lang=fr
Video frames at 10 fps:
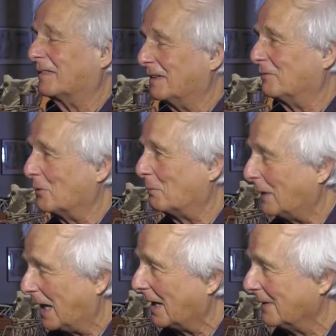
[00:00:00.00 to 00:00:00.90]
s'il vous
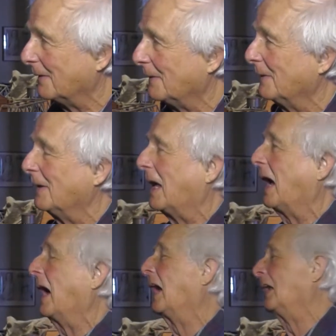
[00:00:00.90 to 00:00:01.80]
plaît.
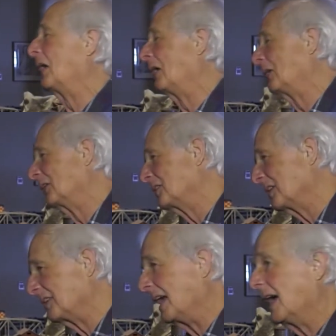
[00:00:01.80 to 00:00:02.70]
Alors,
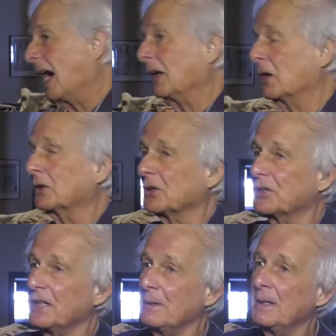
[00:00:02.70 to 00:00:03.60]
c'était. Alors que
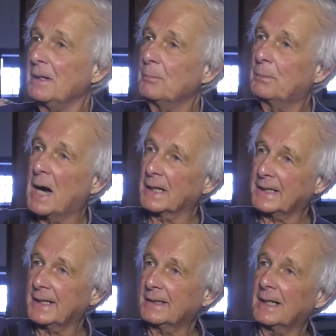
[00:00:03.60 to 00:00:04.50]
chez
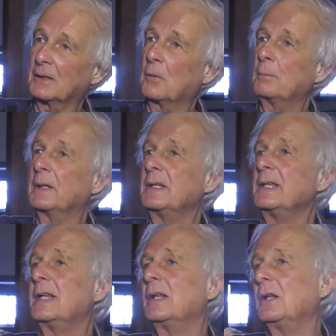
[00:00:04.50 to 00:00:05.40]
Paquette, la
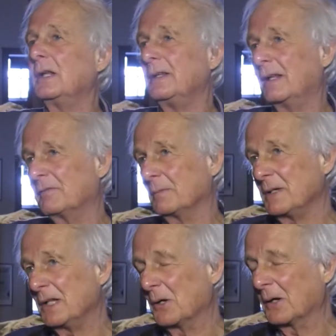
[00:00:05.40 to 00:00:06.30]
compagnie des familles
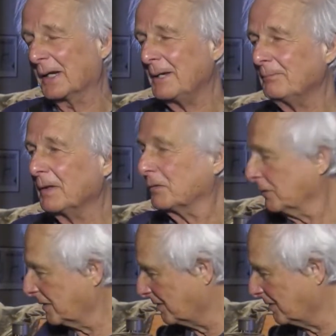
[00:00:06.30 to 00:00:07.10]
famille Lorrain, les autres,